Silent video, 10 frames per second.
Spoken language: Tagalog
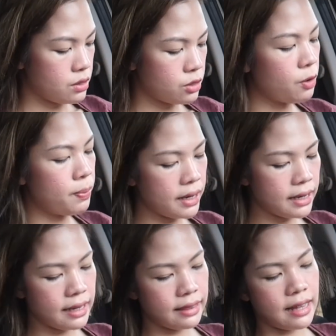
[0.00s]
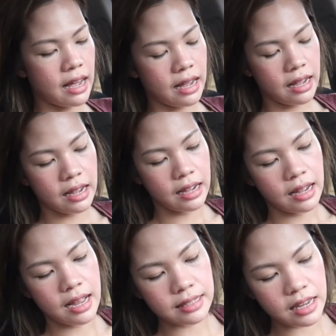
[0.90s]
sobrang ganda.
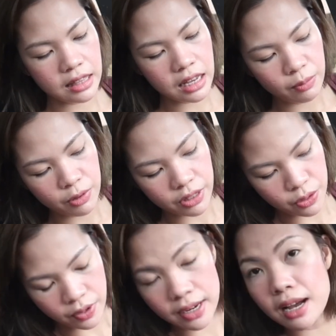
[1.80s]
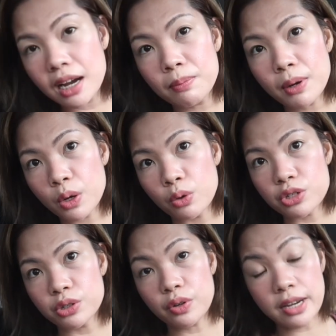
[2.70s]
As in, alam niyo, hindi nyo kailangan
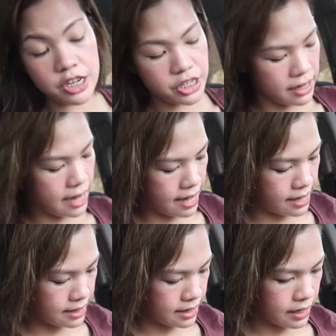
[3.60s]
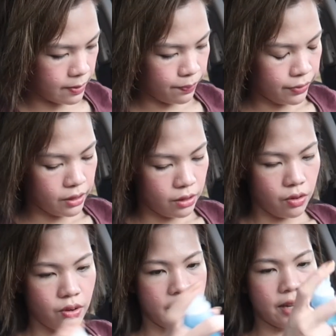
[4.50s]
mag-lotion. Ulay siya, guys
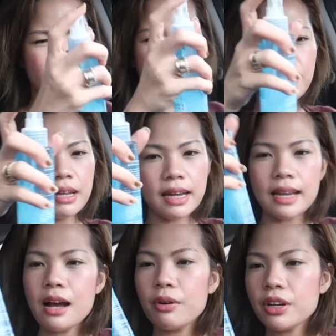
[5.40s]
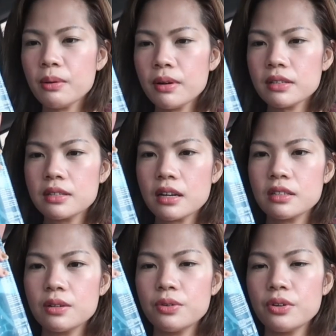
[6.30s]
uli. Grabe, kailangan ko na mag-stock
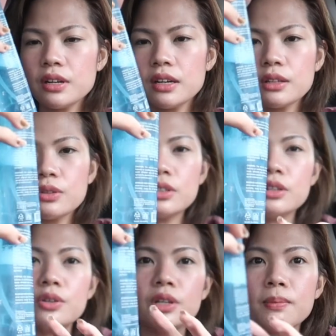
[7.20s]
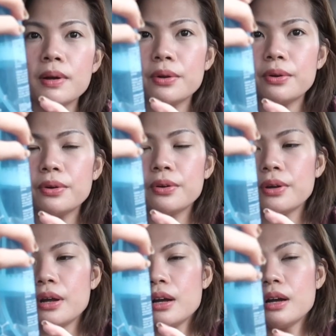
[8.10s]
siguro ng ganito. Tingnan nyo naman, oh.
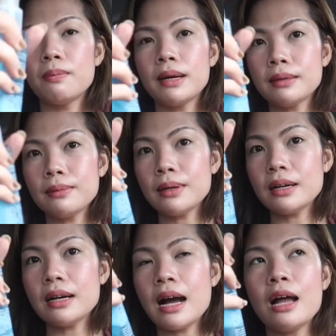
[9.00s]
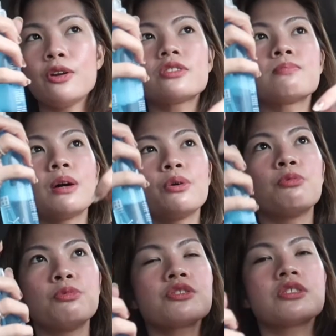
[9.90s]
Ma ma halos
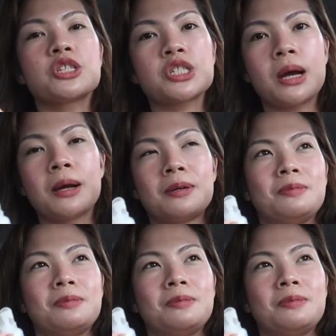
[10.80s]
maubos na siya.